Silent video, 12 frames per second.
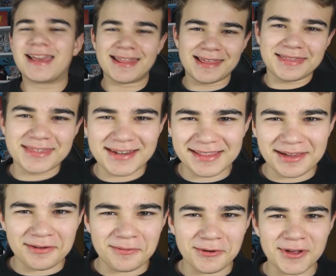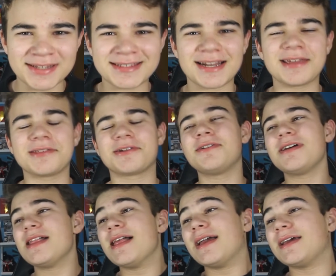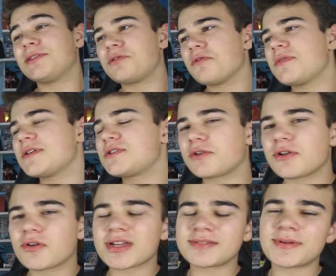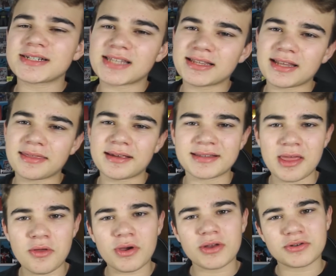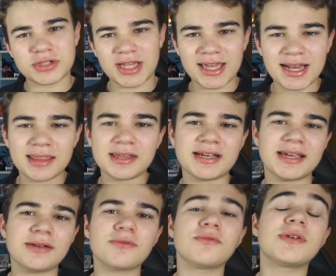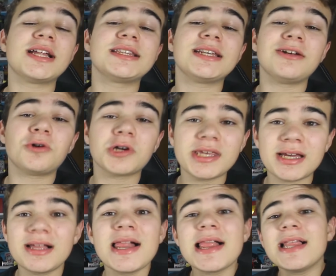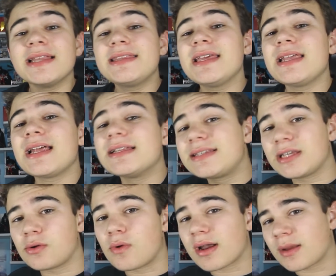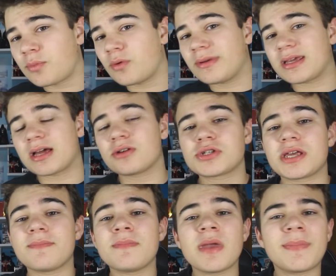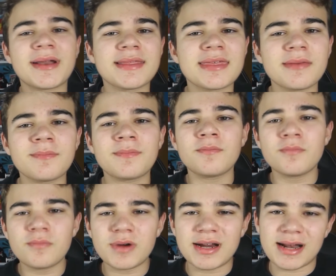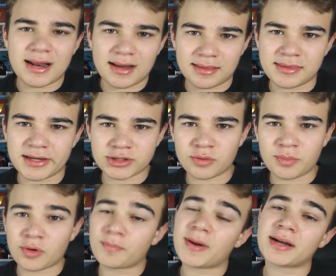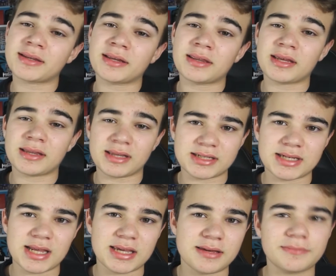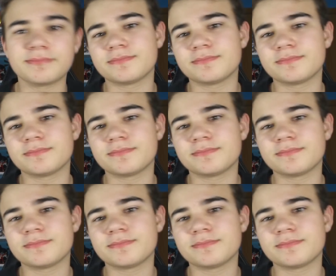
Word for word: qué decir de cómo lo han traído, ¿no? Entonces yo creo que es bastante acertado que nos lleguen a dirigir una trilogía de de la antigua república. No sé, me parece un gran acierto por parte de Disney.